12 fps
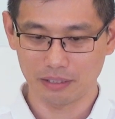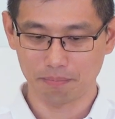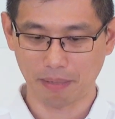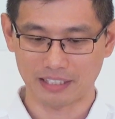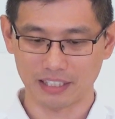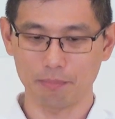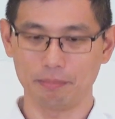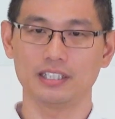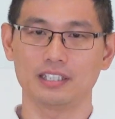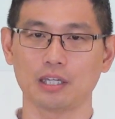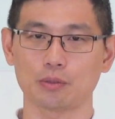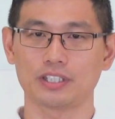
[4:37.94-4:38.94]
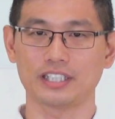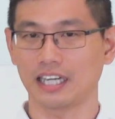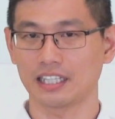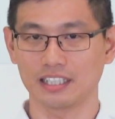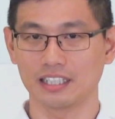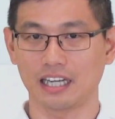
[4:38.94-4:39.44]
把这个名词叫做健康
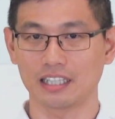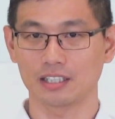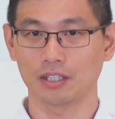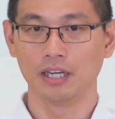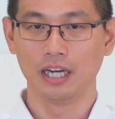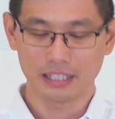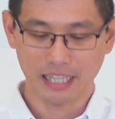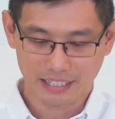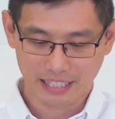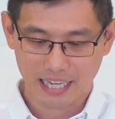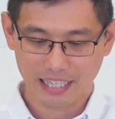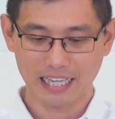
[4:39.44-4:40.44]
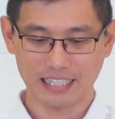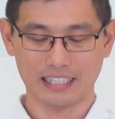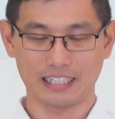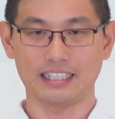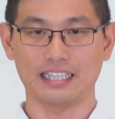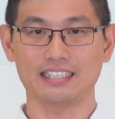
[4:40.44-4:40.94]
检查的时候，他摊开他
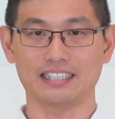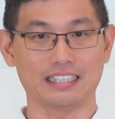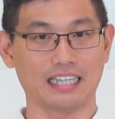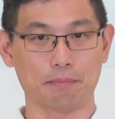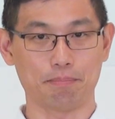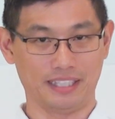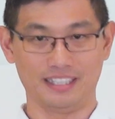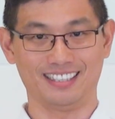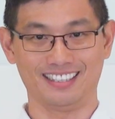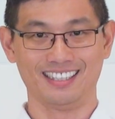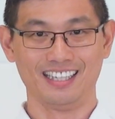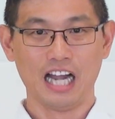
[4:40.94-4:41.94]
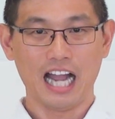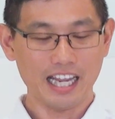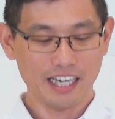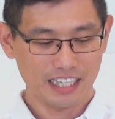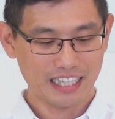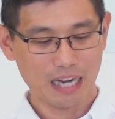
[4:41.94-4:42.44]
的健康检查的本质。
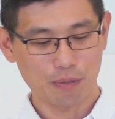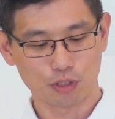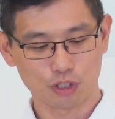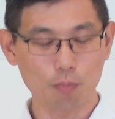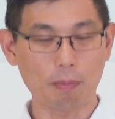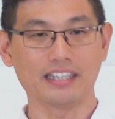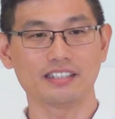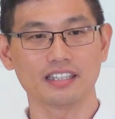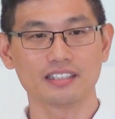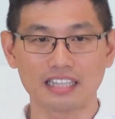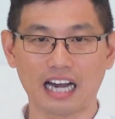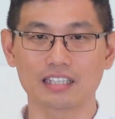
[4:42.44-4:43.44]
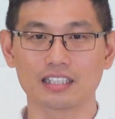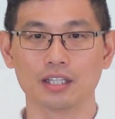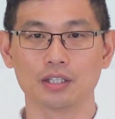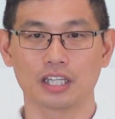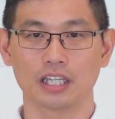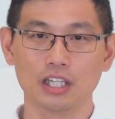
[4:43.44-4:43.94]
哎，你看我都蛮正常
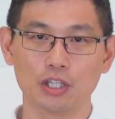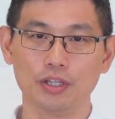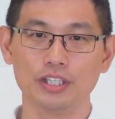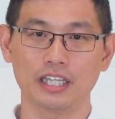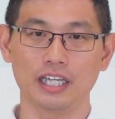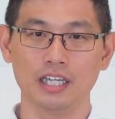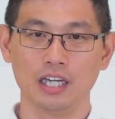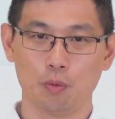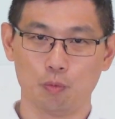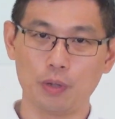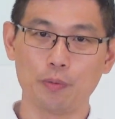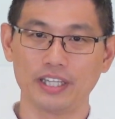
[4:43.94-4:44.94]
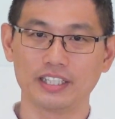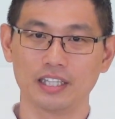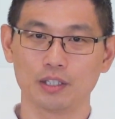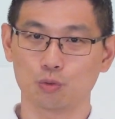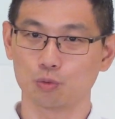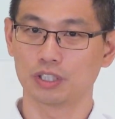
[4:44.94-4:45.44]
的，可能有一些微微的
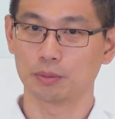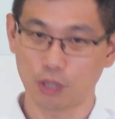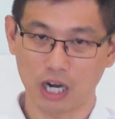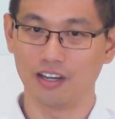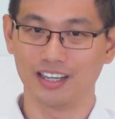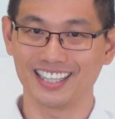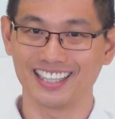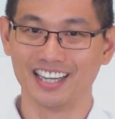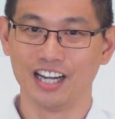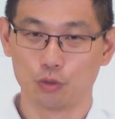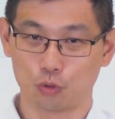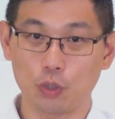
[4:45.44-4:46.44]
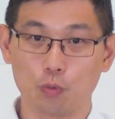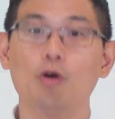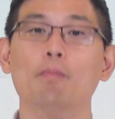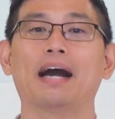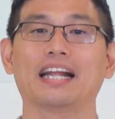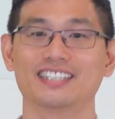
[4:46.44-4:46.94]
数质不好而已，所以
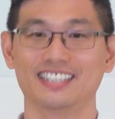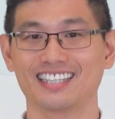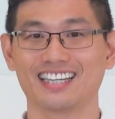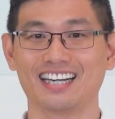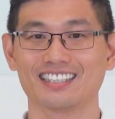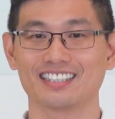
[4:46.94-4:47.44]
我蛮健康。